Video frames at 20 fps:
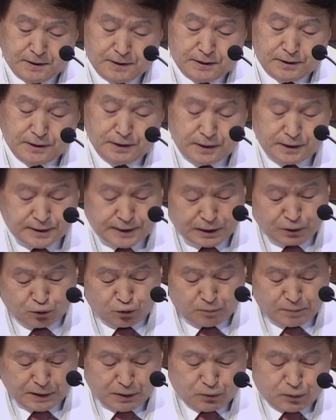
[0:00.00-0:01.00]
이
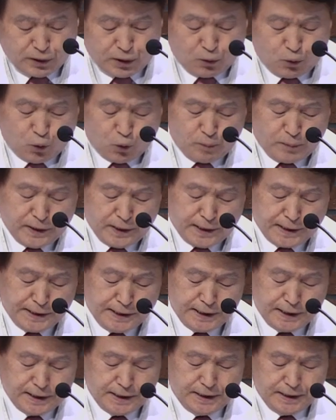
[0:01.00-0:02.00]
사도 바울의
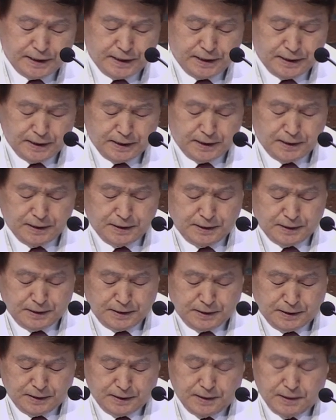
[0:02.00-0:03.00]
고백이
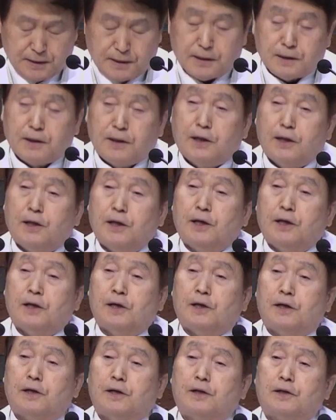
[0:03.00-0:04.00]

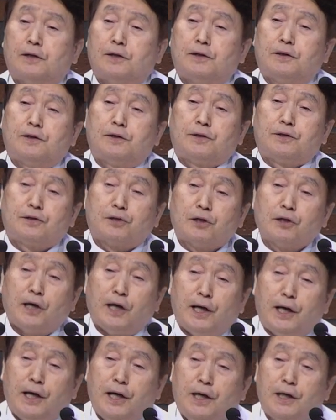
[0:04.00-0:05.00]
아,
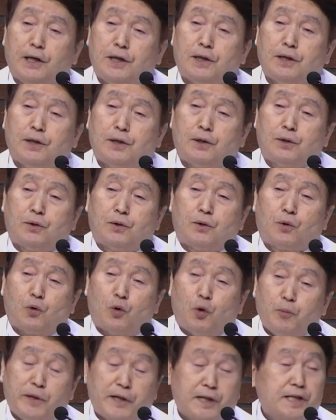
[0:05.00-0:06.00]
저의
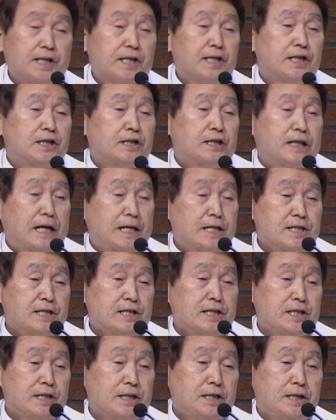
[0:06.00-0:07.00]
고백이기를
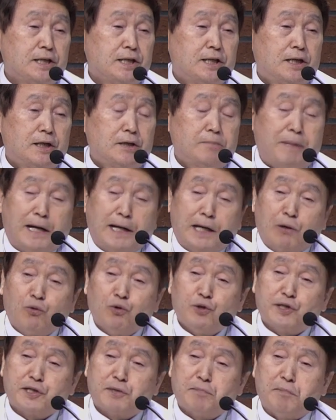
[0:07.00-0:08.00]
간절히 어, 바라고
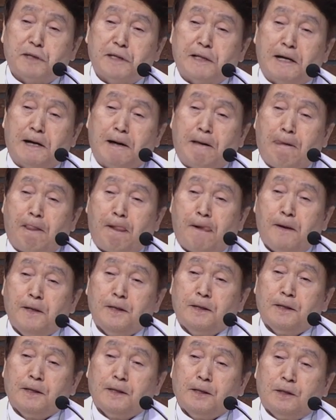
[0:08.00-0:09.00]
있습니다.
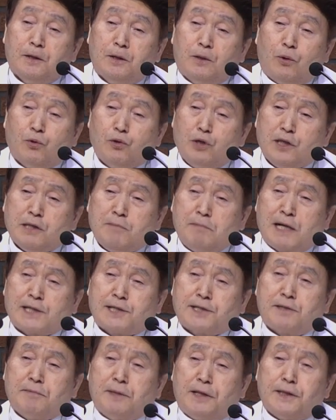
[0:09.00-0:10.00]
오늘 이
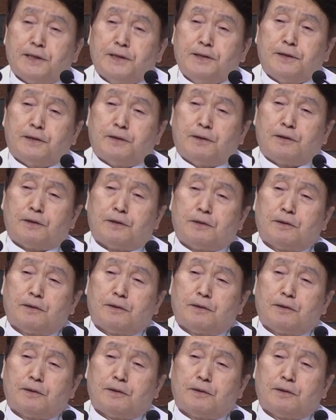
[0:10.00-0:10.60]
말씀에는